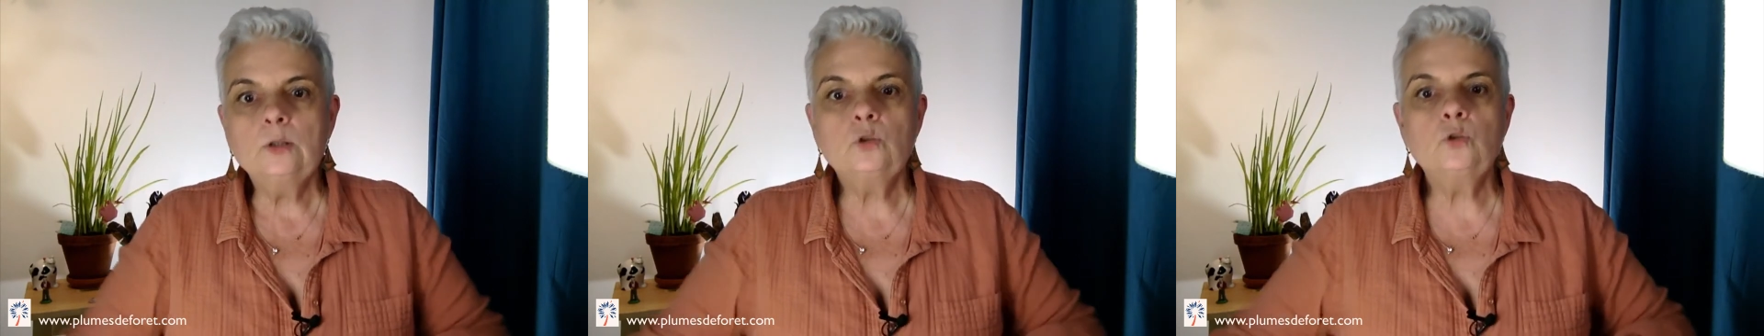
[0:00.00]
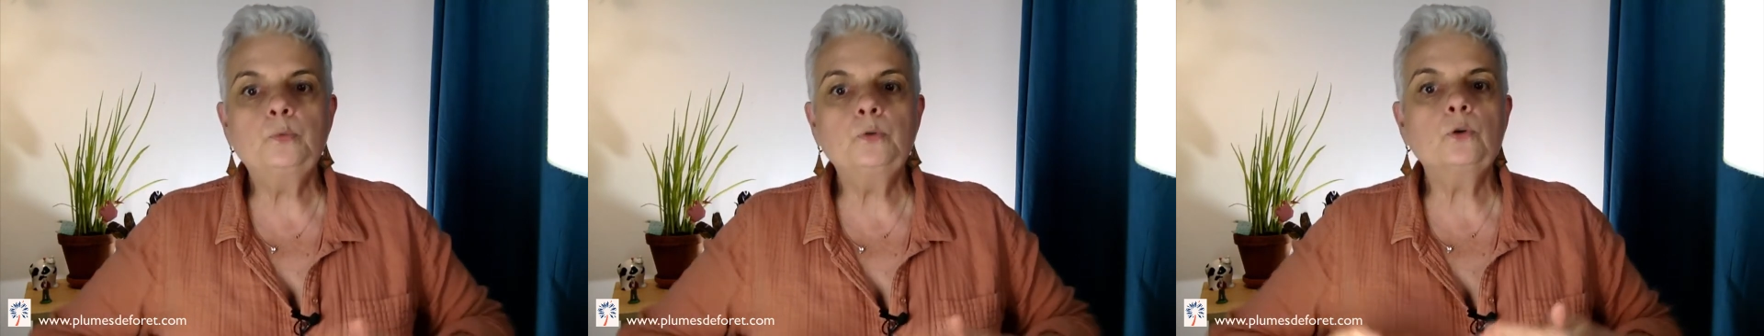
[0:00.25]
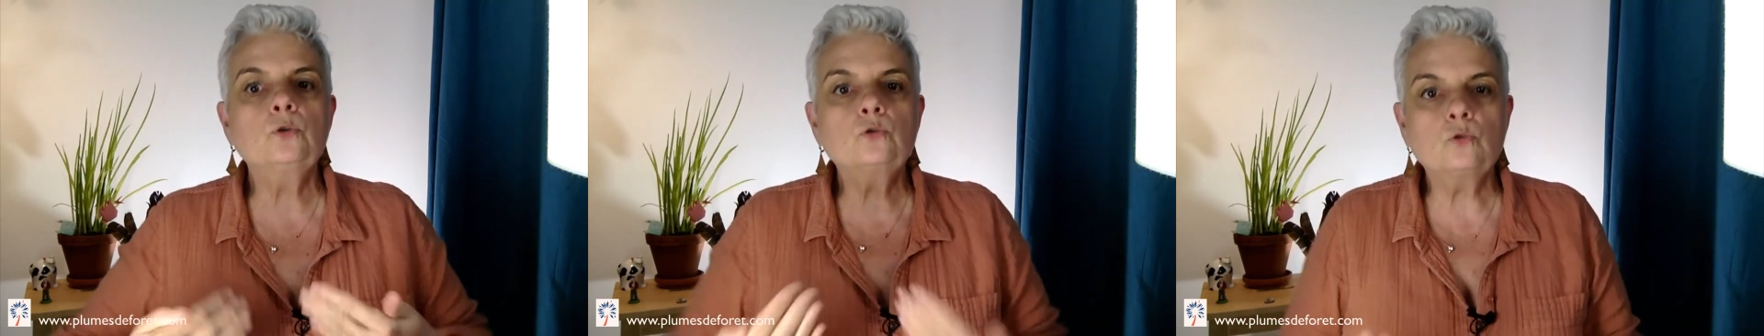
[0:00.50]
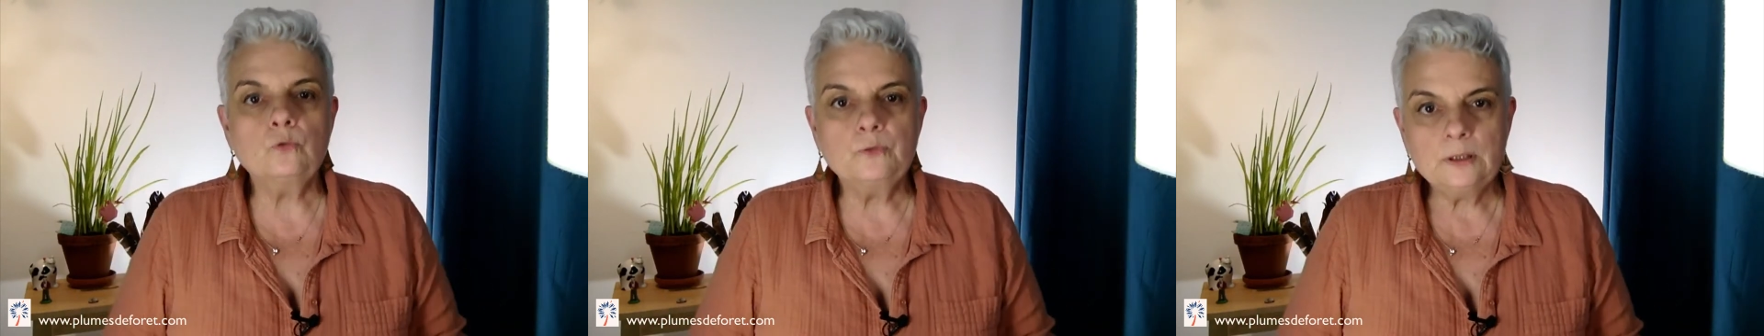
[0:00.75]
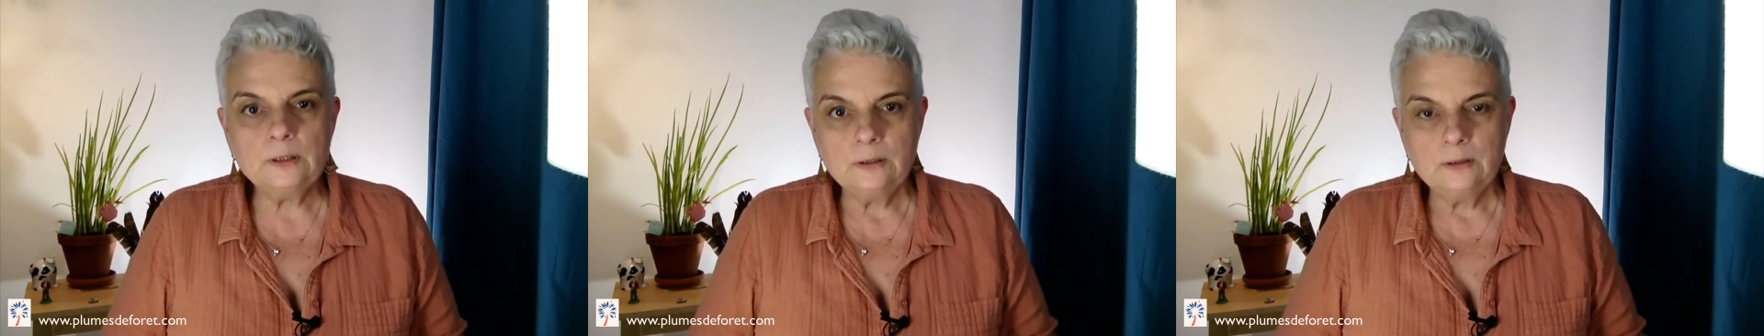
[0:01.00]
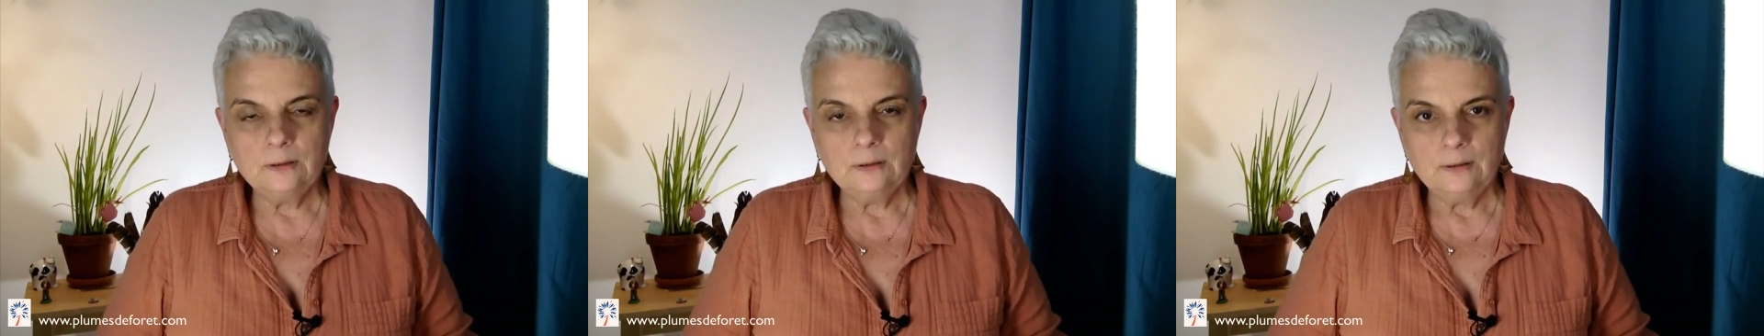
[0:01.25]
tu peux retrouver
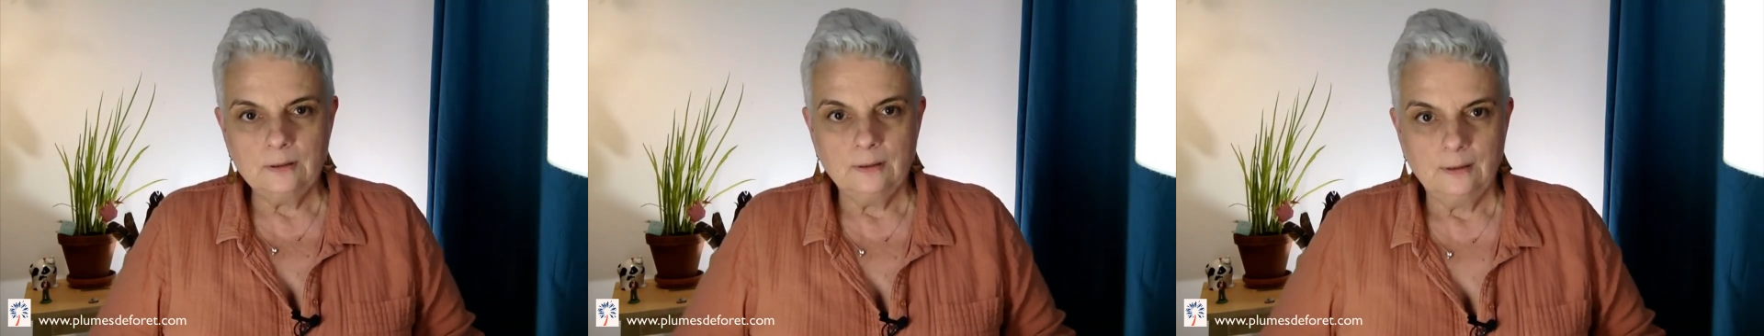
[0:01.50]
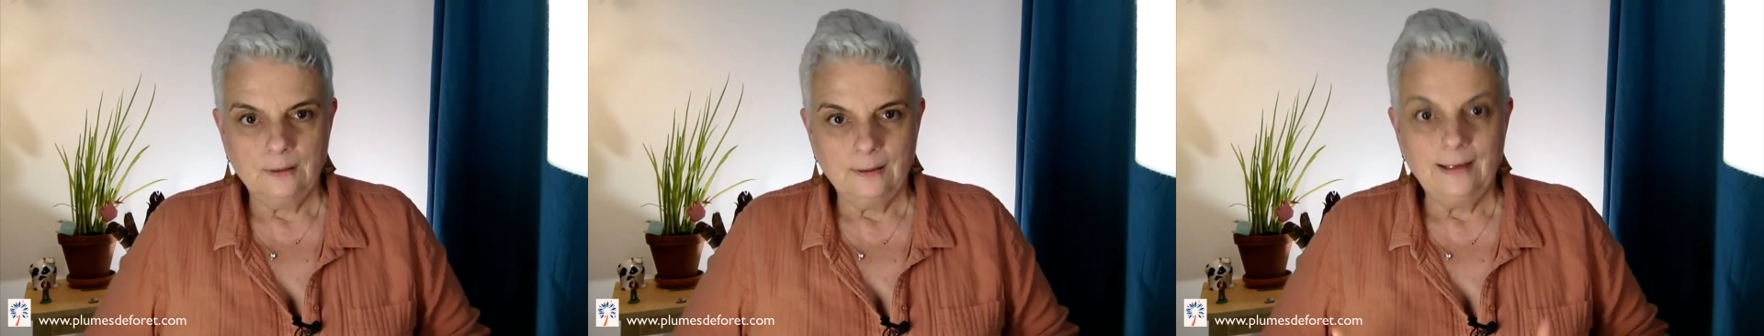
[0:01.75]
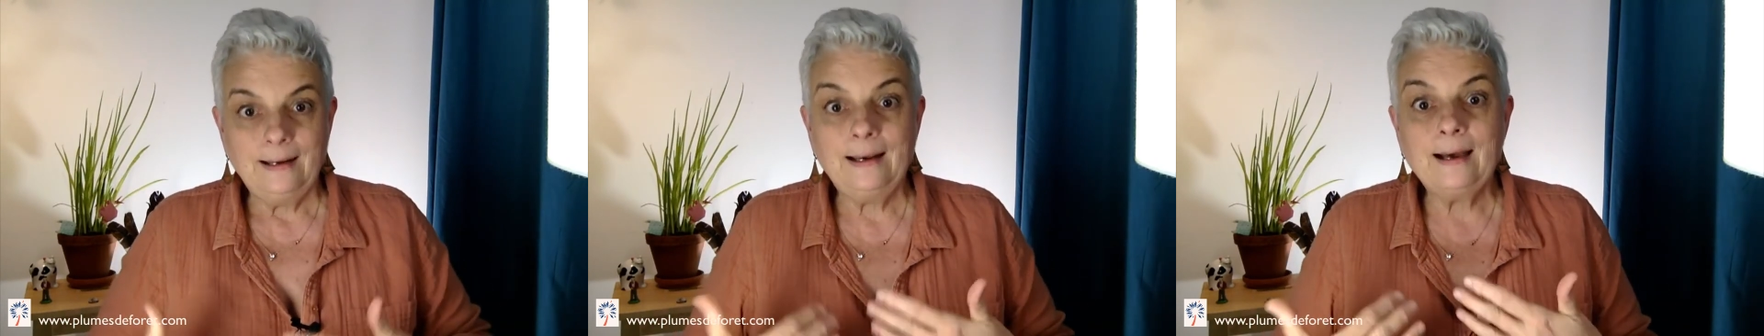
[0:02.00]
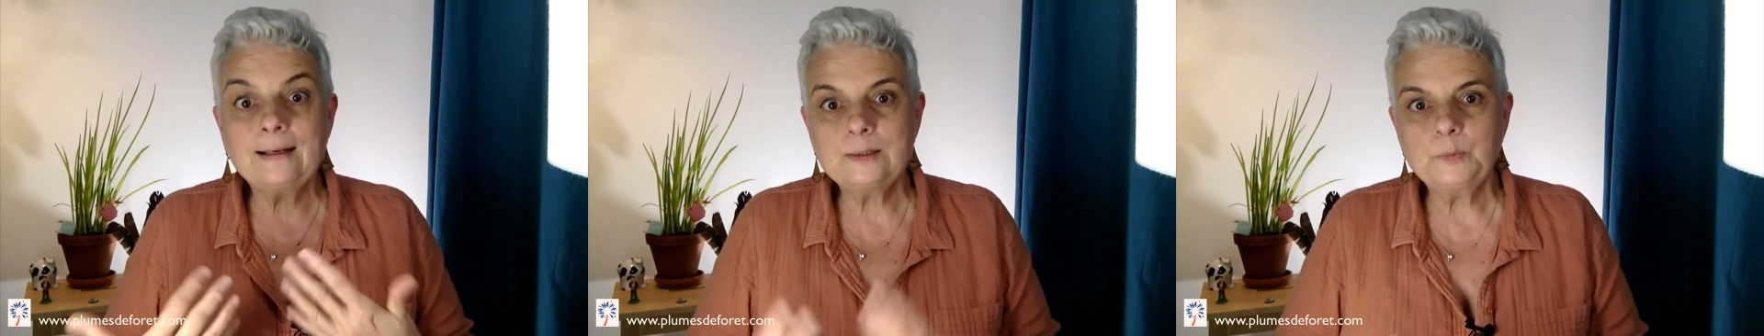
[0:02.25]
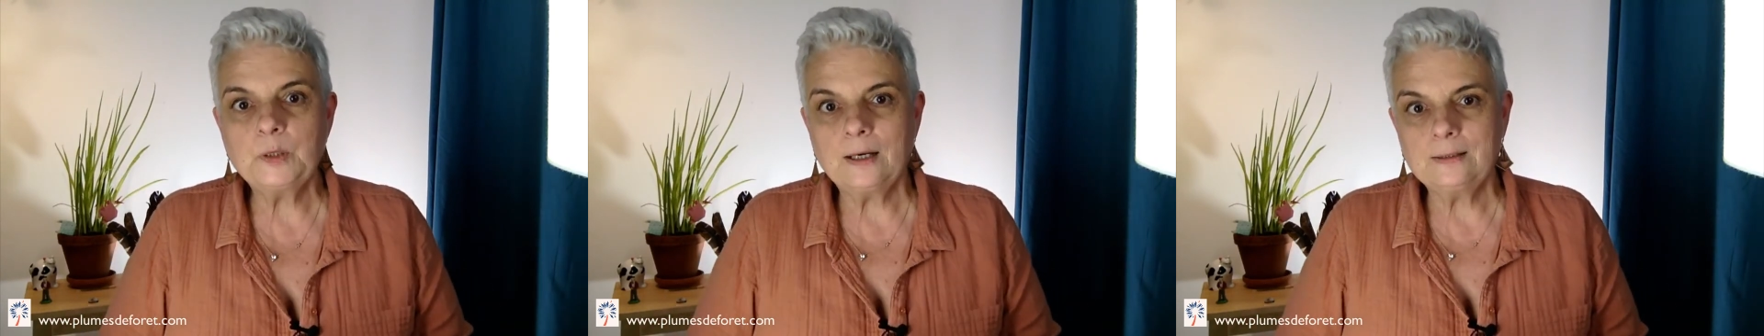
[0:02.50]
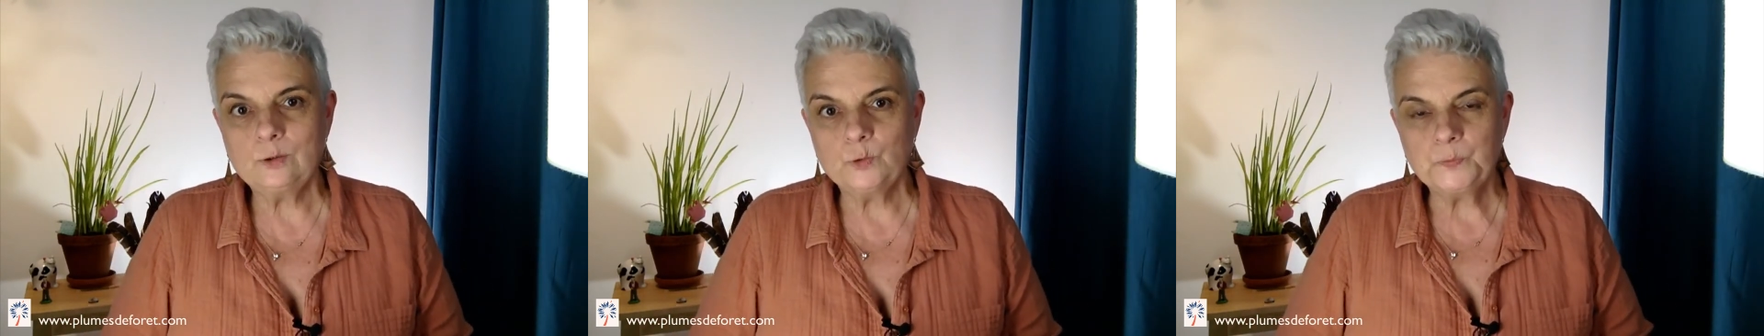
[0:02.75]
la
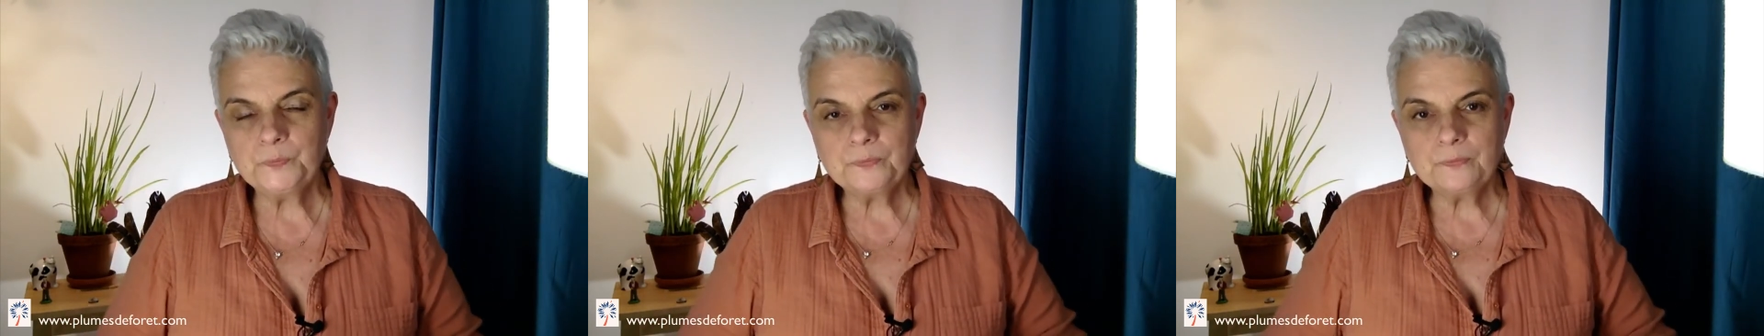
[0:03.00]
respiration.